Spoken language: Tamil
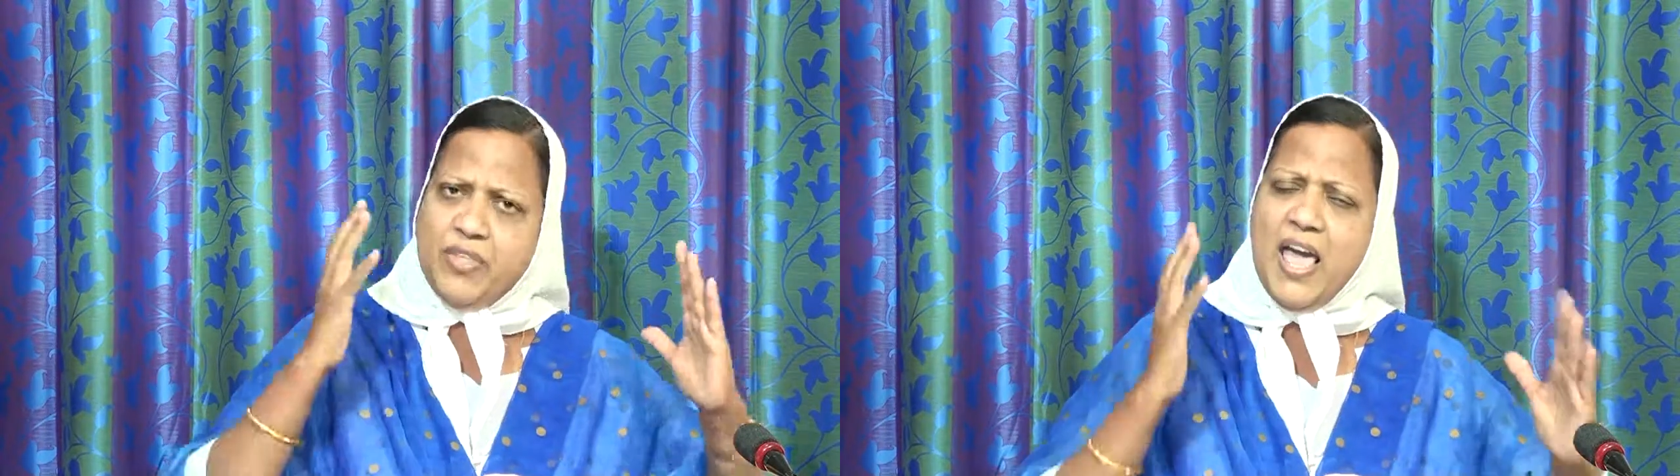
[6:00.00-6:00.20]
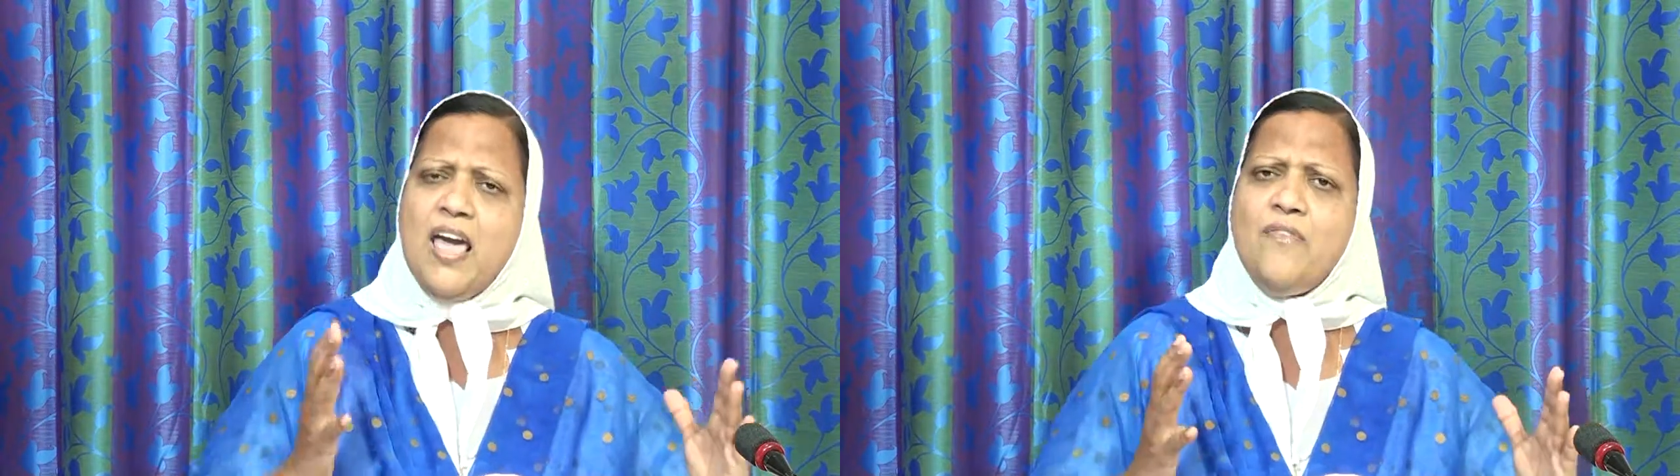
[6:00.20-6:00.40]

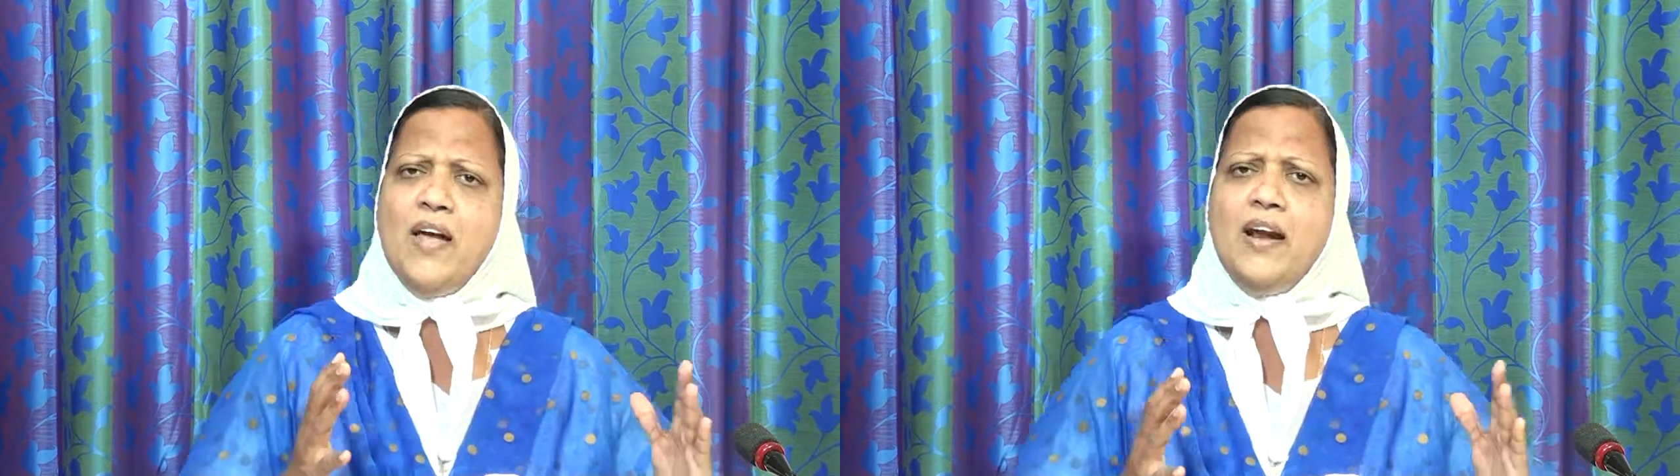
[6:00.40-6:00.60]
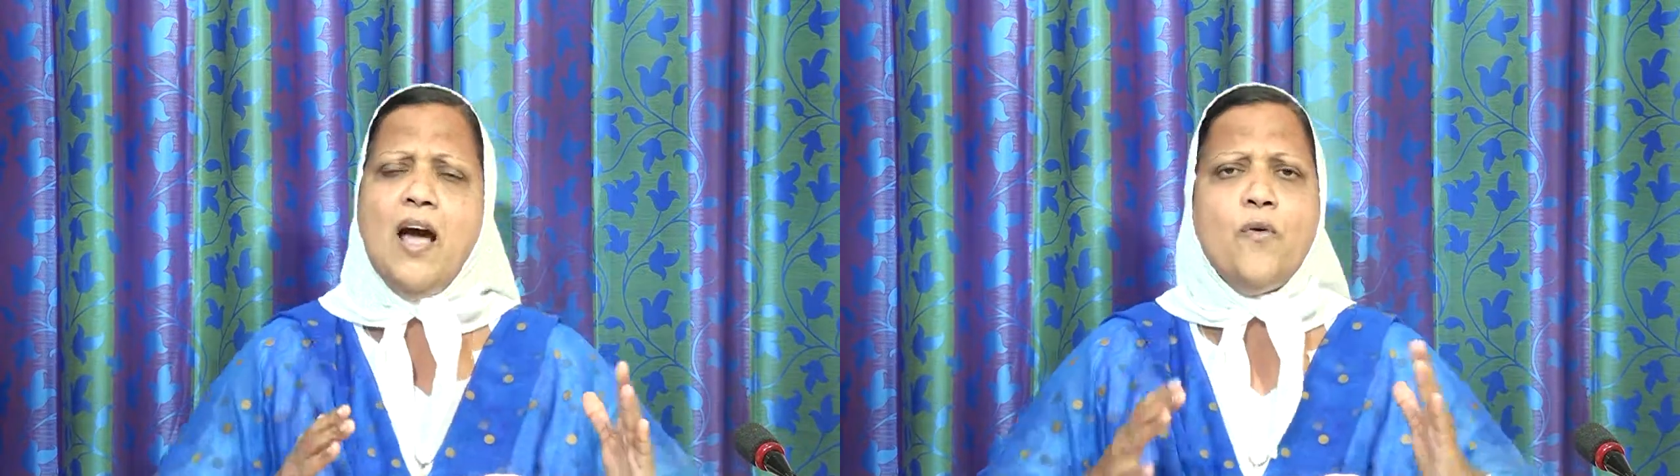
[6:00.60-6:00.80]

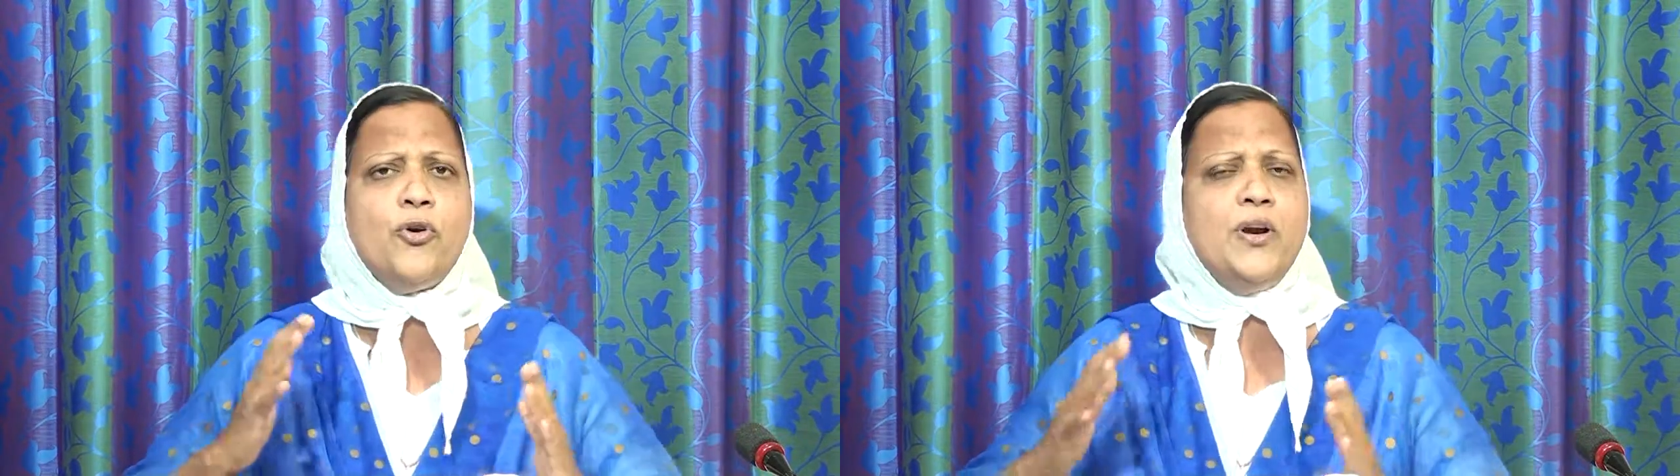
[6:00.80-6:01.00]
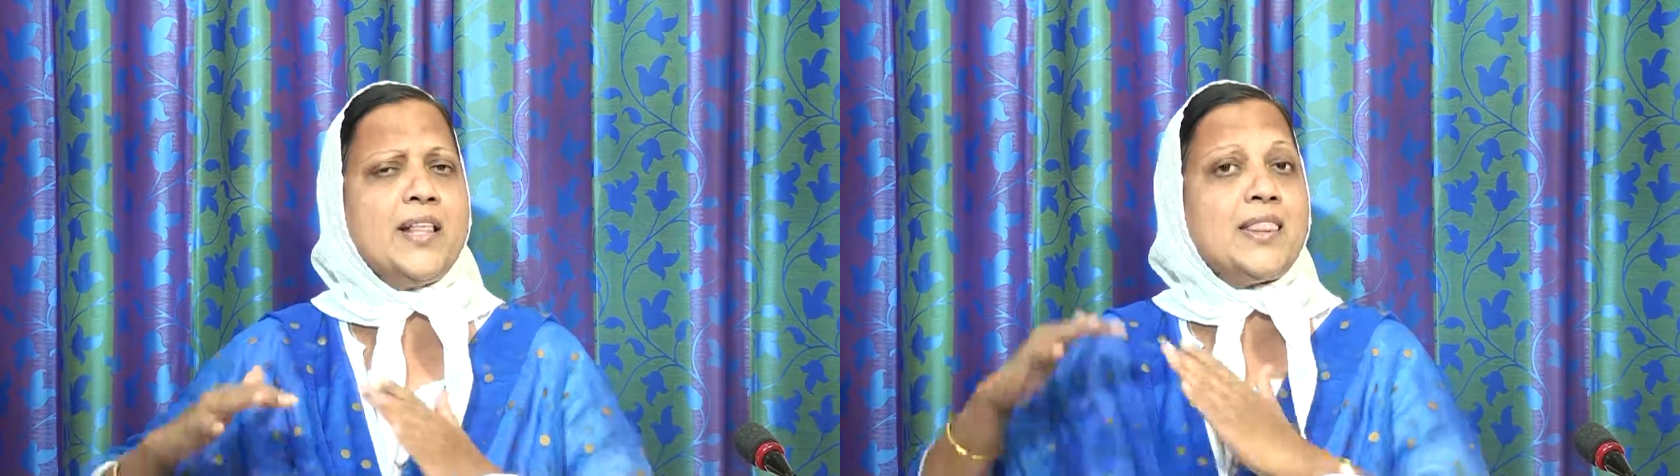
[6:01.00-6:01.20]
தேவன்
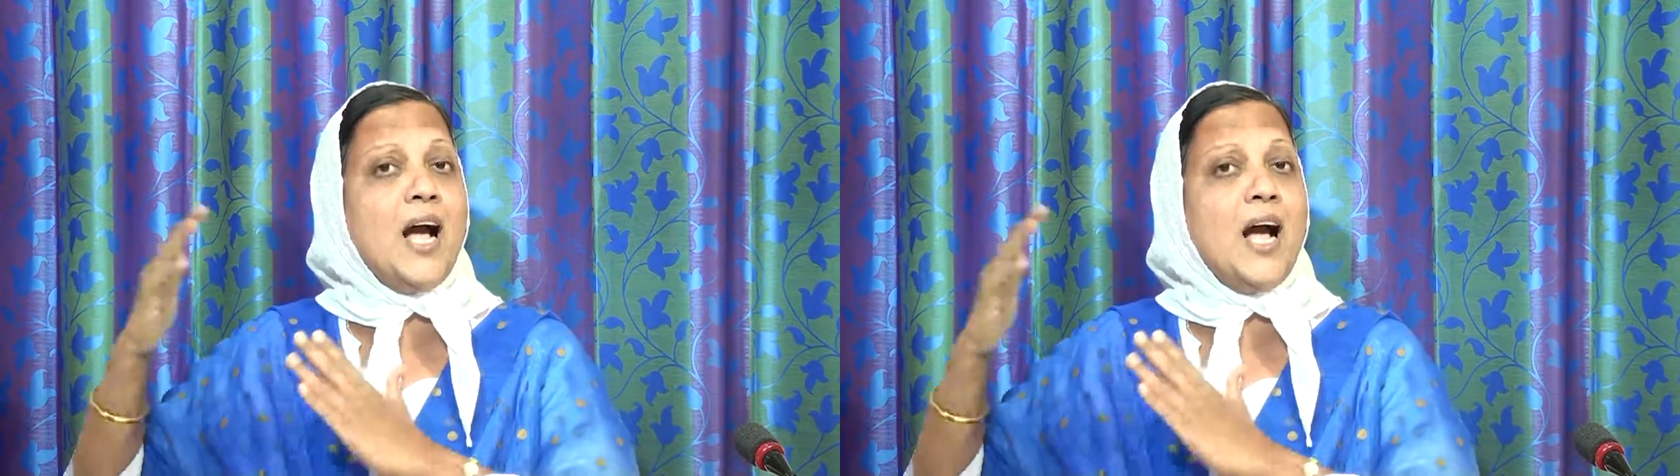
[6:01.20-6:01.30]
அவருடைய